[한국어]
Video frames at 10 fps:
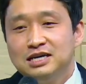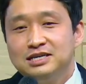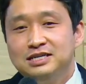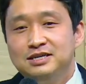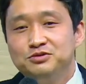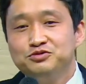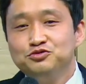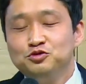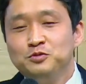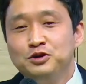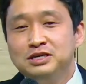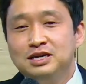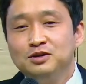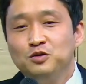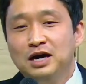이
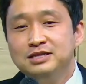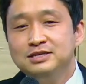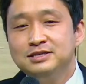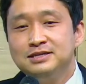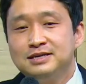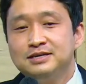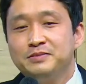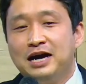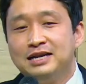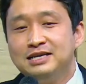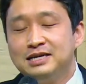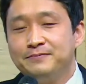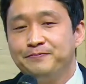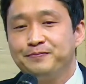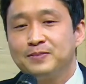우두머리라고 하는 그 말이
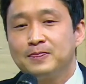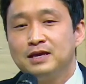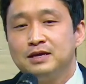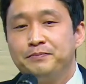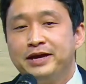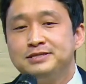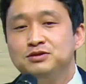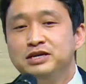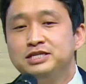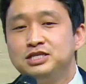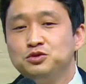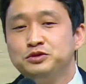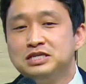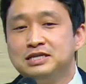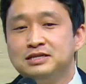백성의
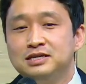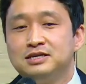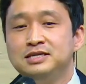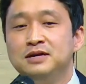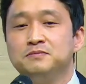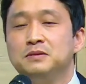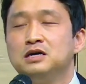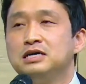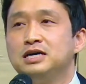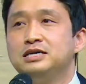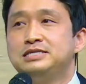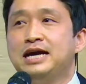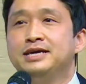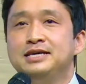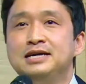지도자들이 그냥 아,
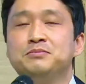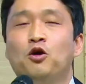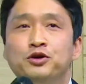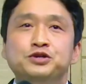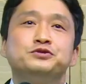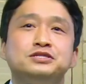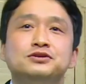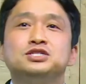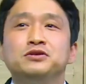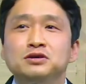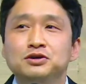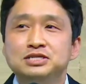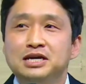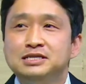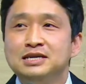자기가 머리로서 선
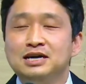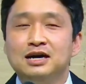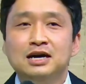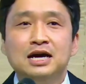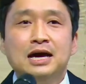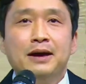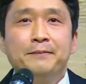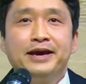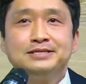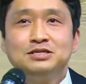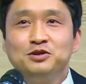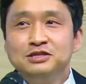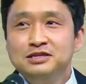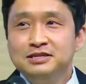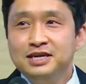것이 아니라
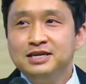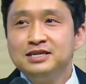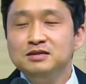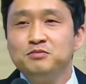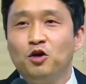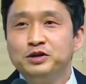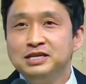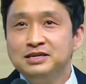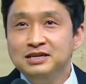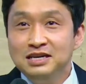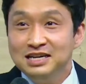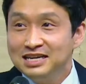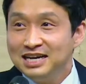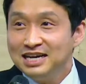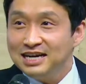백성들이 그 머리를
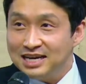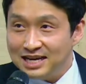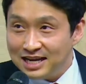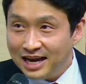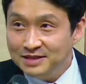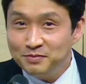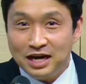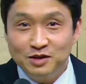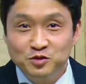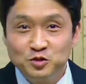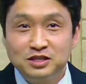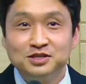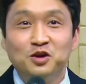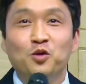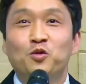한 마음으로
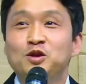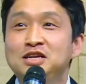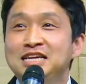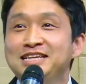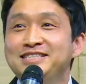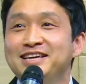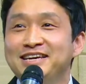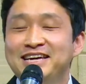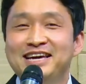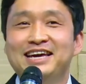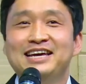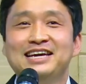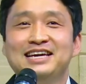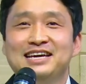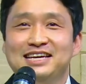들어 올릴 때에
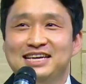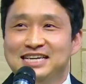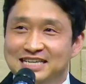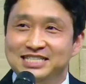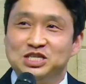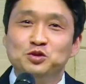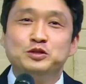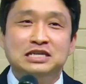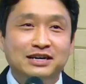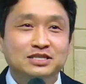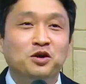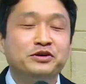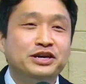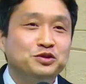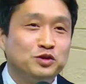그 지도자가
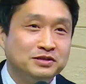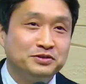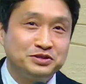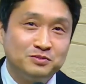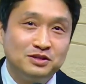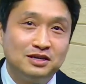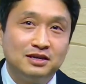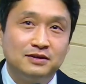서게 되는 것입니다.